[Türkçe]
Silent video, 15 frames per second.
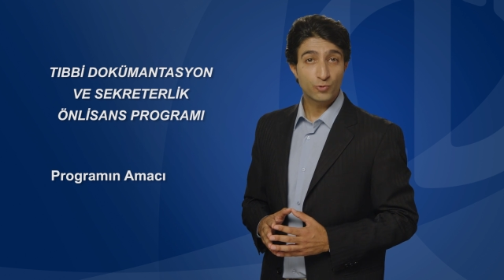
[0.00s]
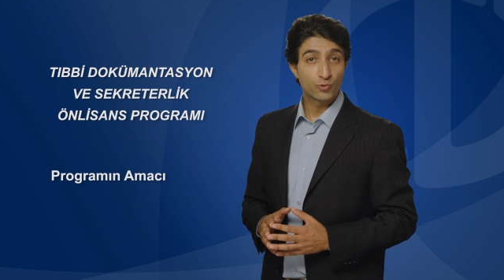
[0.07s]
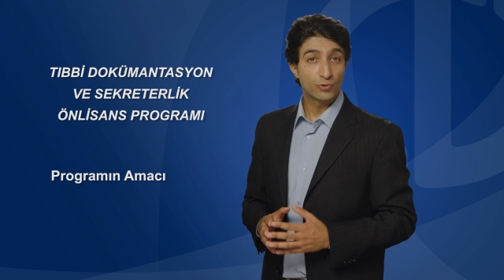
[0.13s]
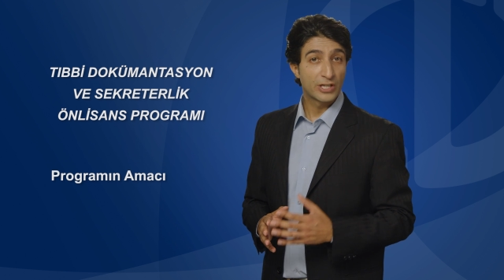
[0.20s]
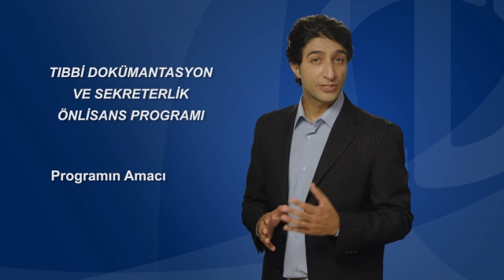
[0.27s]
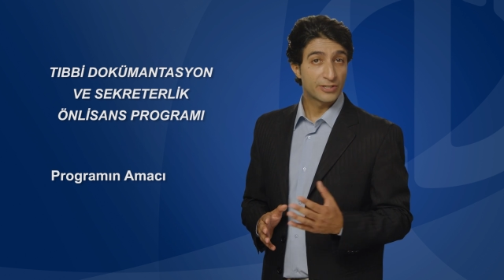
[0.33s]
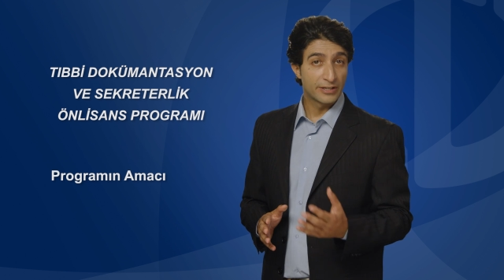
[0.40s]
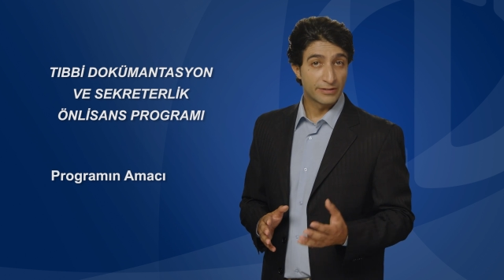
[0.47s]

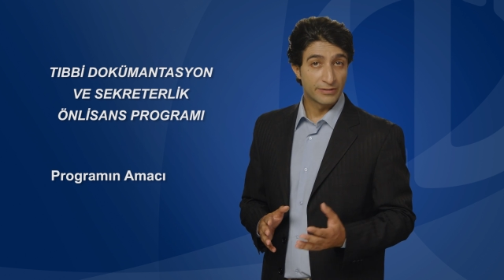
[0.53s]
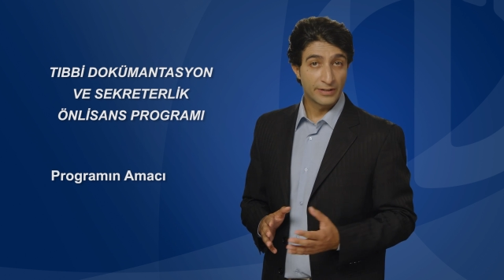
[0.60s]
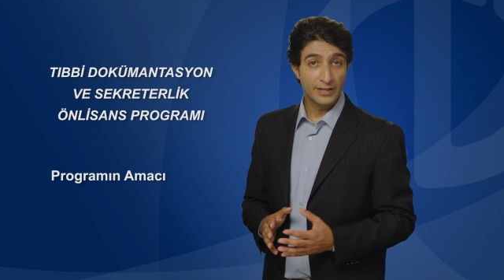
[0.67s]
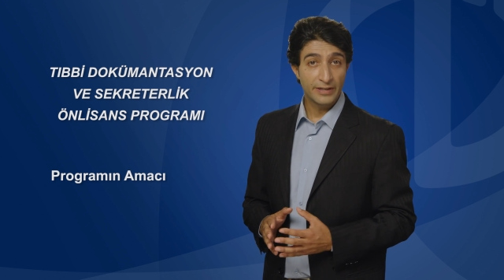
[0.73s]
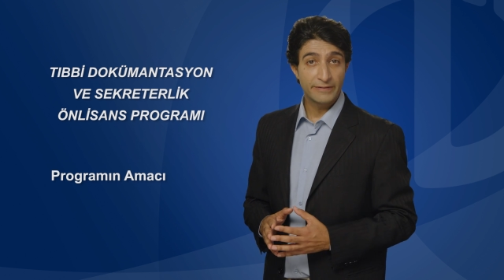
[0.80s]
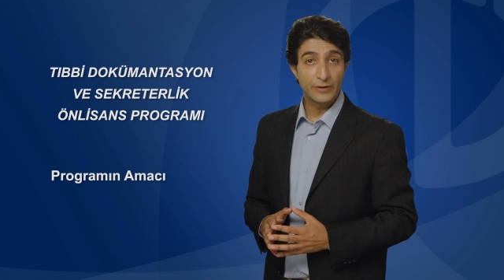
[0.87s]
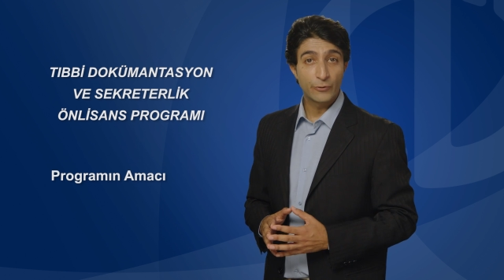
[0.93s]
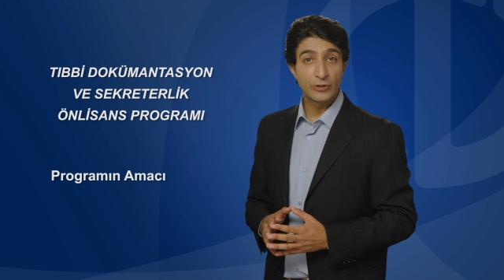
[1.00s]

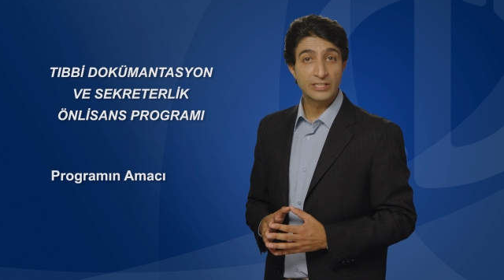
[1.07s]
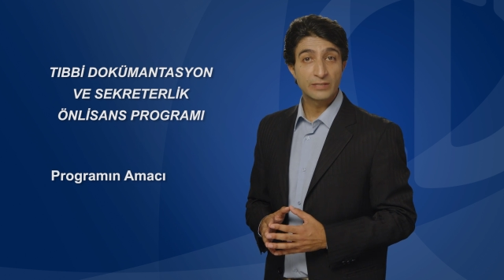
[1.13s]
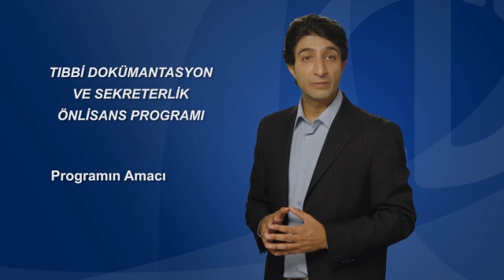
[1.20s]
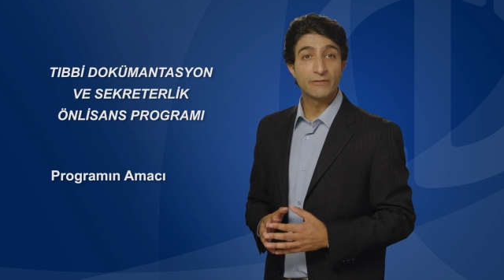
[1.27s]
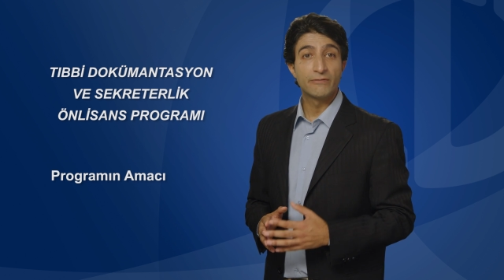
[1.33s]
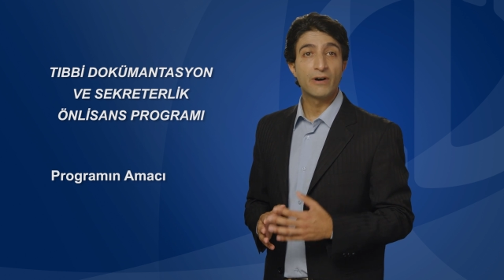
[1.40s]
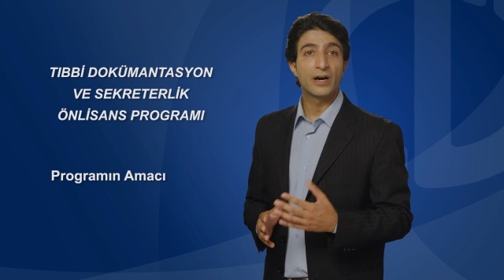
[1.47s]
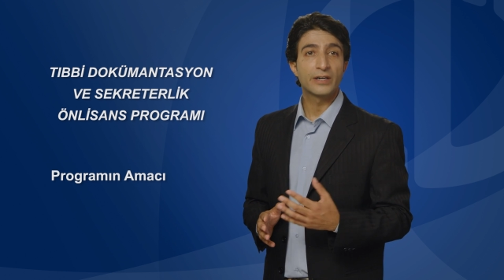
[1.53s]
süreçlerine ve
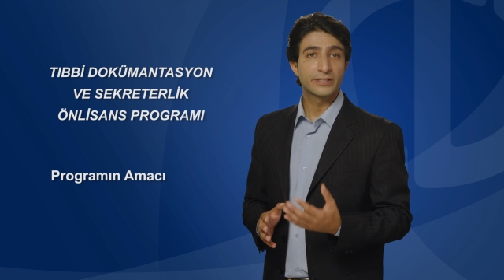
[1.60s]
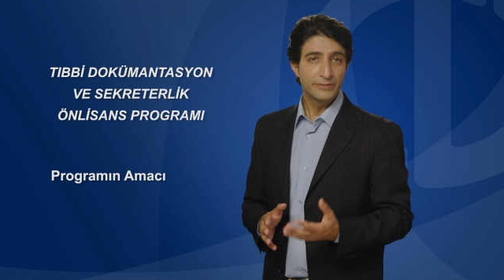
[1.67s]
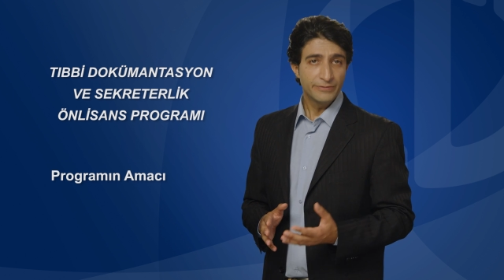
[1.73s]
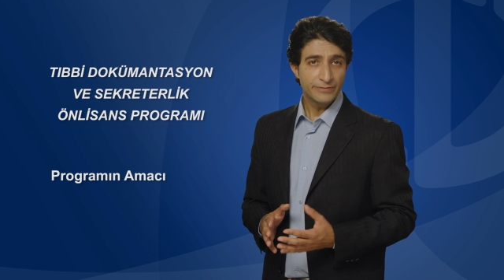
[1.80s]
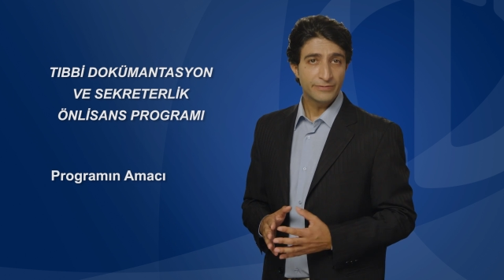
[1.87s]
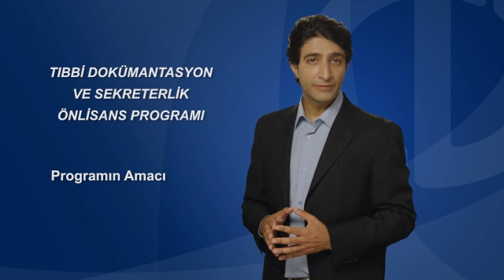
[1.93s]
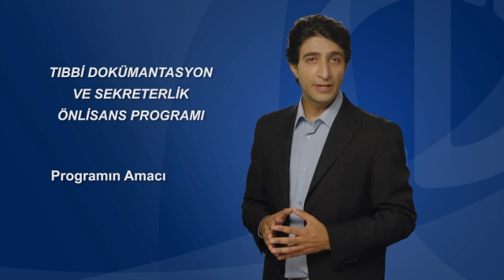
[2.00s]
yönetime vakıf,